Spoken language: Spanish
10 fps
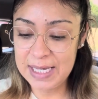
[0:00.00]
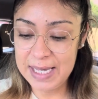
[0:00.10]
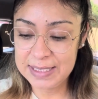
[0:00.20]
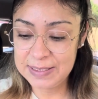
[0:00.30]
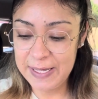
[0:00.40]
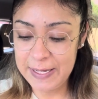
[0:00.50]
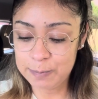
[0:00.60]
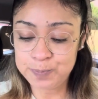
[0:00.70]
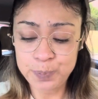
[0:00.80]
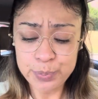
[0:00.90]
Este
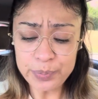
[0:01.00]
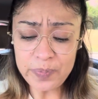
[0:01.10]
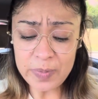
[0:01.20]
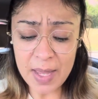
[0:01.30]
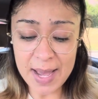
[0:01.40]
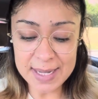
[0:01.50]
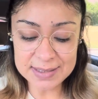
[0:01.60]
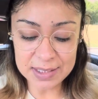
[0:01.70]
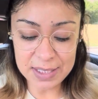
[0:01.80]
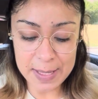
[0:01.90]
a
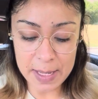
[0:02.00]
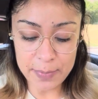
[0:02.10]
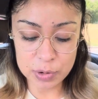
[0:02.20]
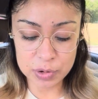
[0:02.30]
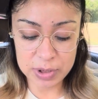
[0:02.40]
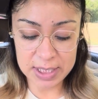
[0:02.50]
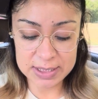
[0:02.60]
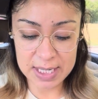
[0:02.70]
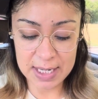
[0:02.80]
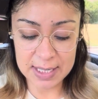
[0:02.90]
esta tienda por si ustedes
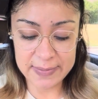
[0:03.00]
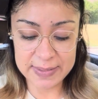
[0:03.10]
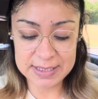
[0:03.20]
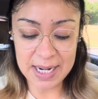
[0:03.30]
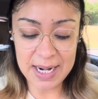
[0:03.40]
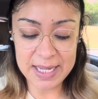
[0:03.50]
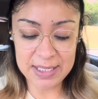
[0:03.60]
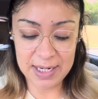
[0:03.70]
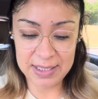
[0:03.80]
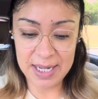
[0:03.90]
quieren revisarla y
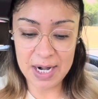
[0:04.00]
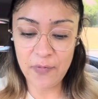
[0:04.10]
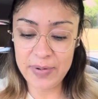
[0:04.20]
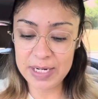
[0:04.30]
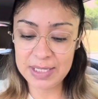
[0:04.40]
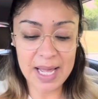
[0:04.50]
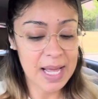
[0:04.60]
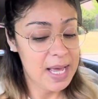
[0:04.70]
tratar la oferta